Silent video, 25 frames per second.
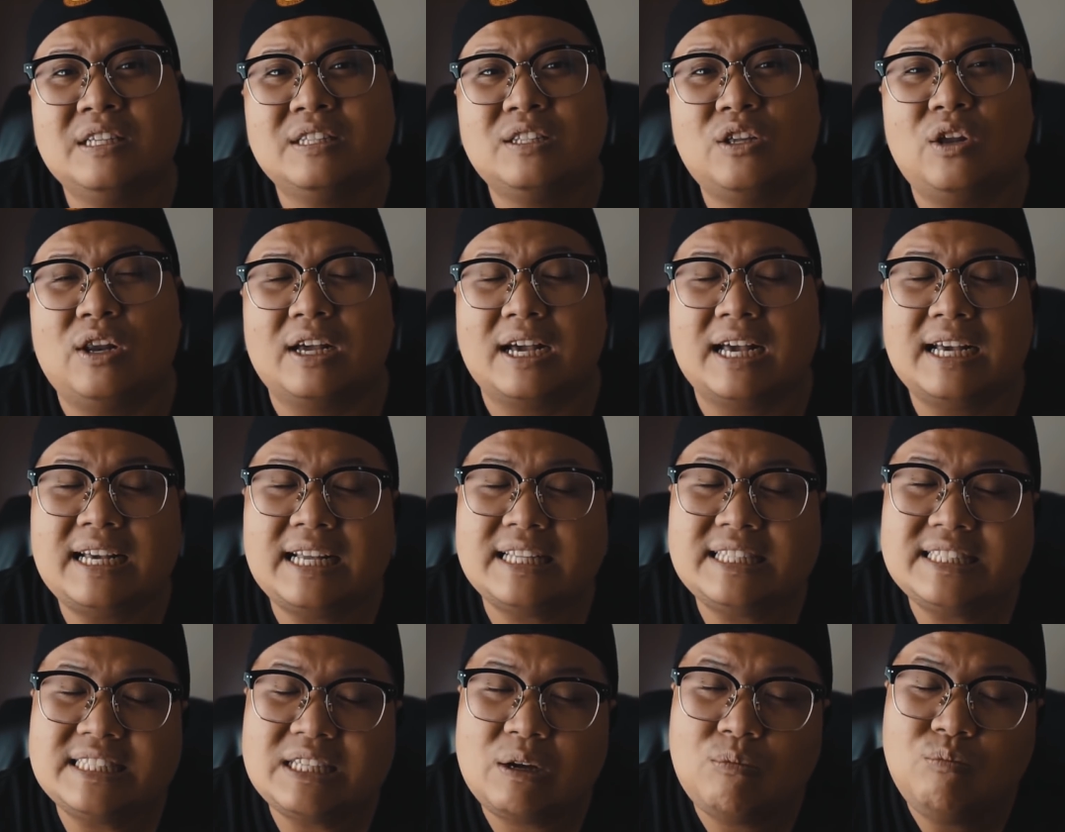đó là cái
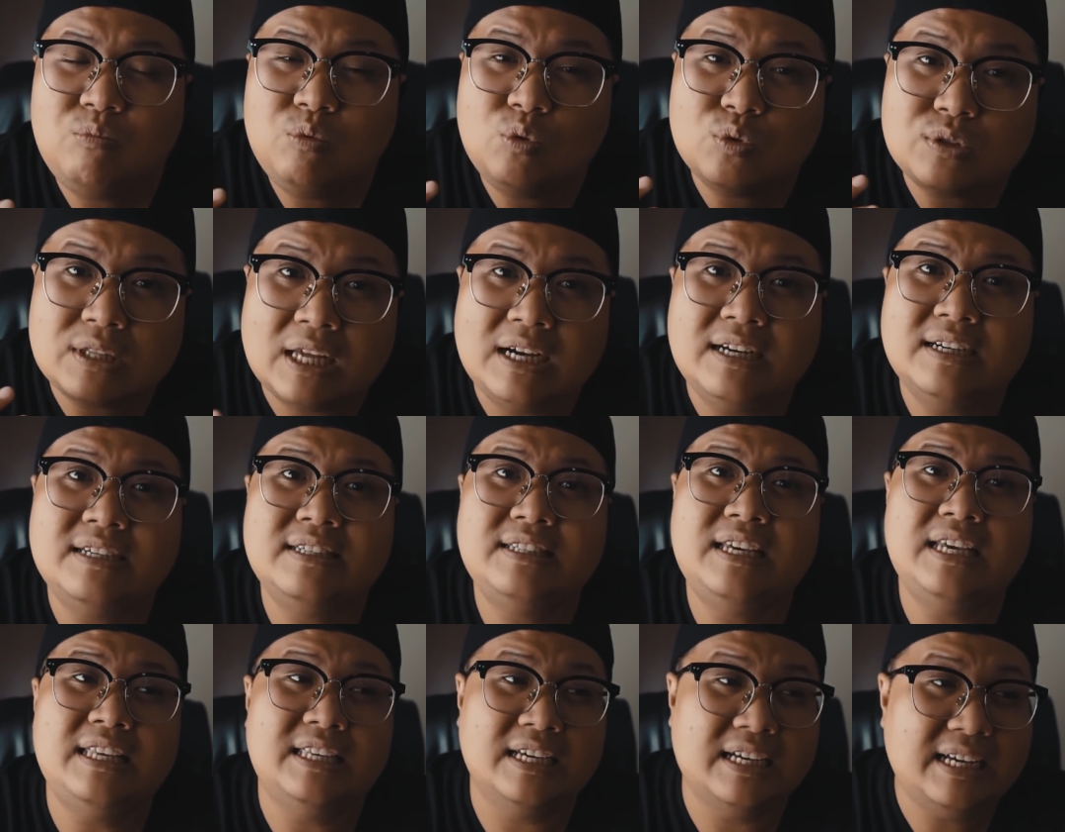cách sống của
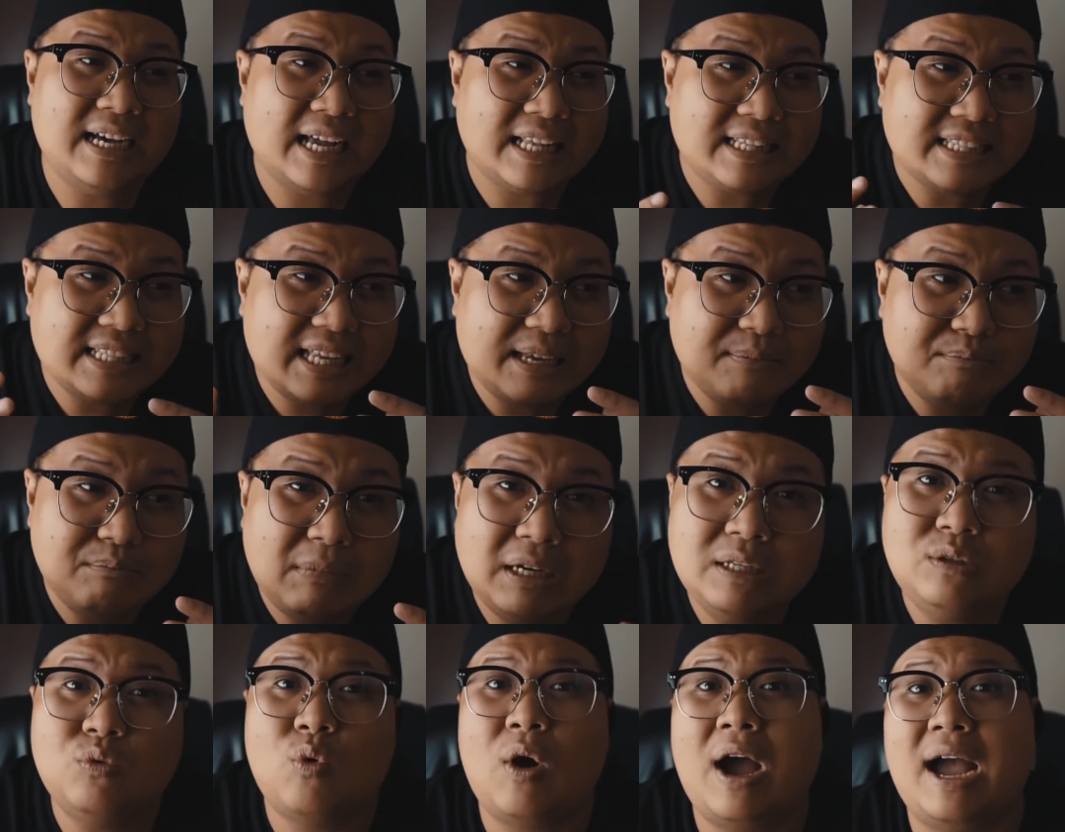tân với những anh em
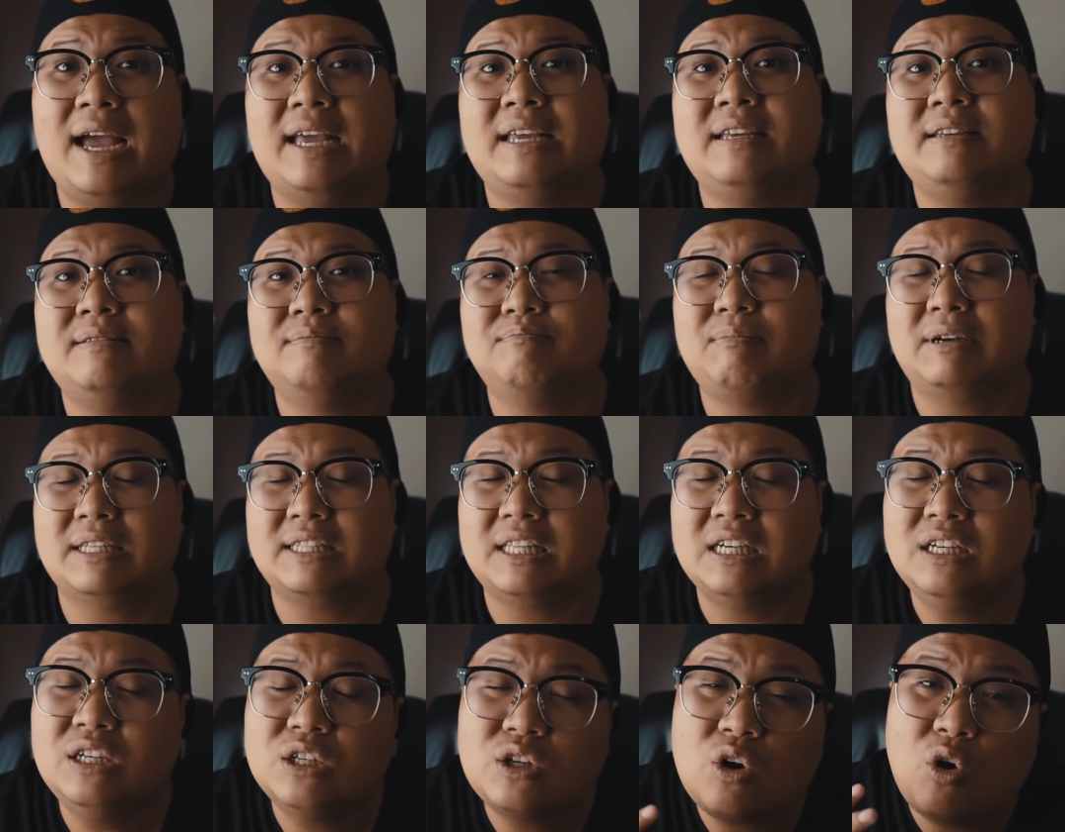bên ngoài mà
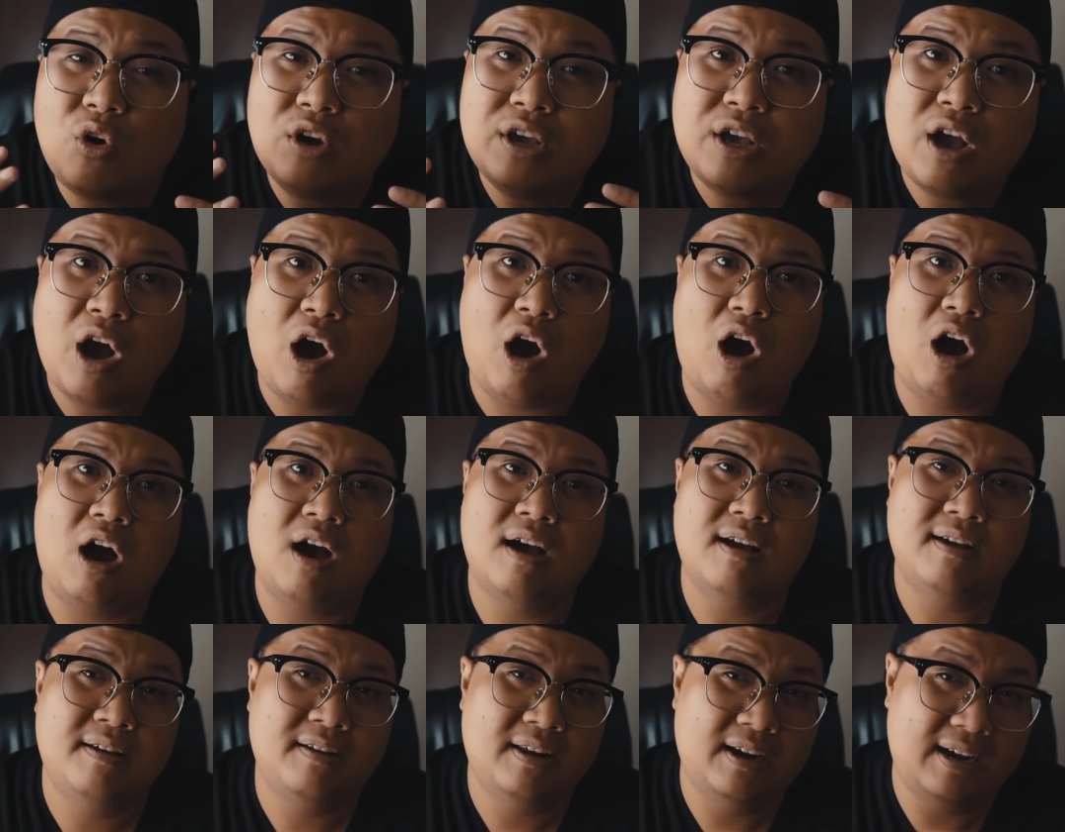tân coi
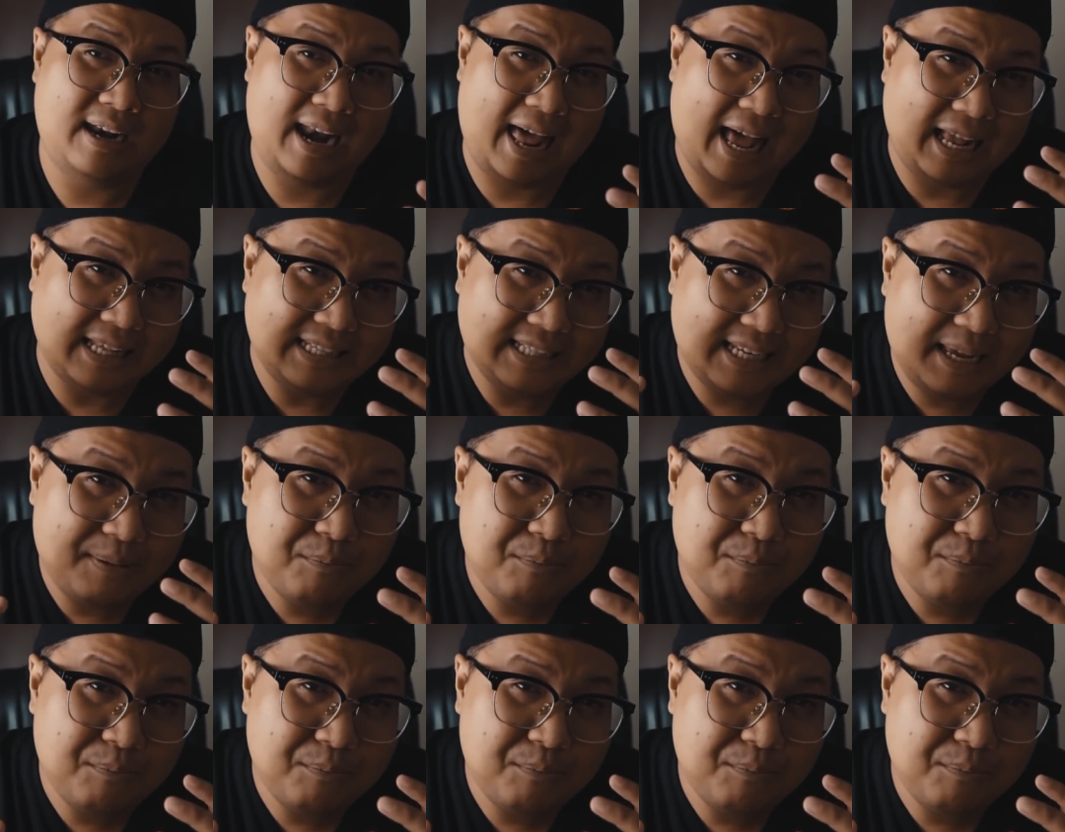họ là anh